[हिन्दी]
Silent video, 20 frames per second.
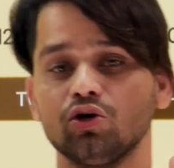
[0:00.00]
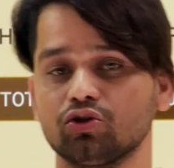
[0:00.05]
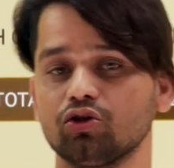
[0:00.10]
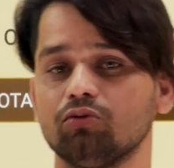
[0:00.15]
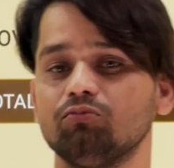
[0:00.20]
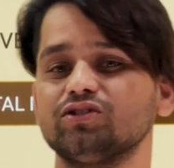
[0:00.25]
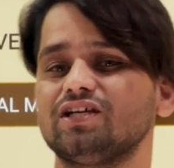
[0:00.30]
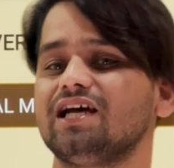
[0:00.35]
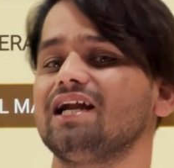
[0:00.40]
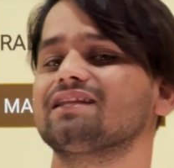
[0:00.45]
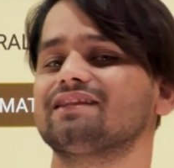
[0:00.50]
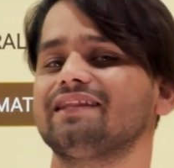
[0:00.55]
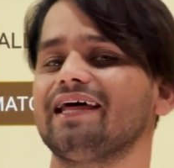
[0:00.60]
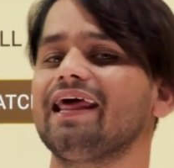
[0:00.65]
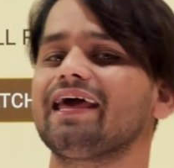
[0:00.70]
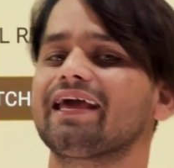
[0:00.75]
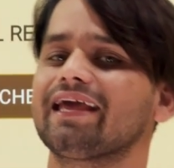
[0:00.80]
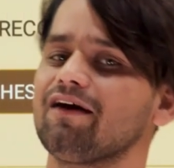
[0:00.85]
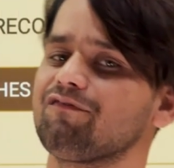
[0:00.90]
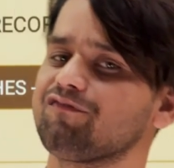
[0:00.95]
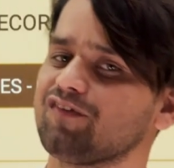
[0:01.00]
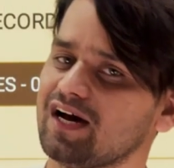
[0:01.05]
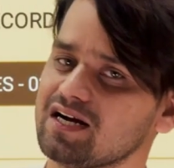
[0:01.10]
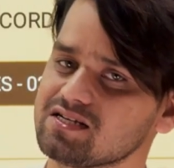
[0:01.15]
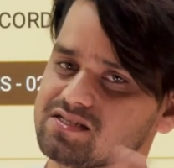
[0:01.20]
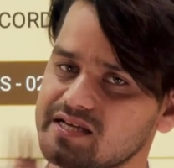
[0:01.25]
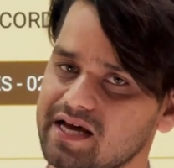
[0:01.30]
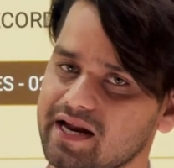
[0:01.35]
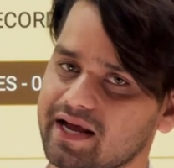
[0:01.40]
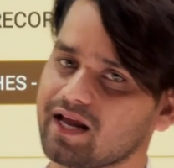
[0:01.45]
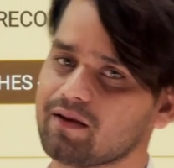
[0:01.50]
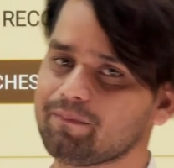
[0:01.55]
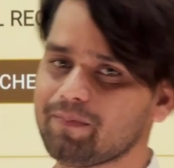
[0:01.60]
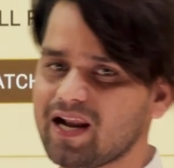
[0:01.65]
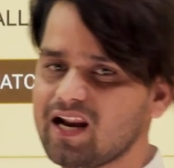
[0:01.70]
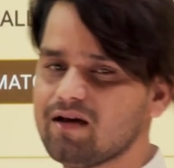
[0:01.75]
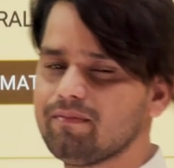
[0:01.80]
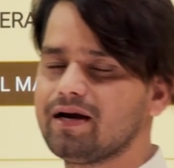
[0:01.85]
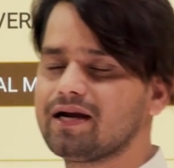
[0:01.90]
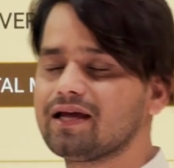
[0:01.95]
तो मुझे लगता नहीं कि अफगानिस्तान अगर
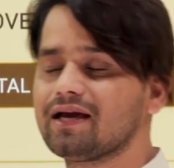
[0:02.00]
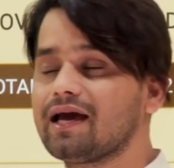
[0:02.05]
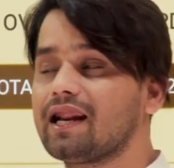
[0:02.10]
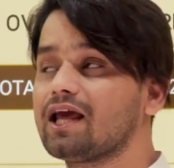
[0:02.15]
पहले बैटिंग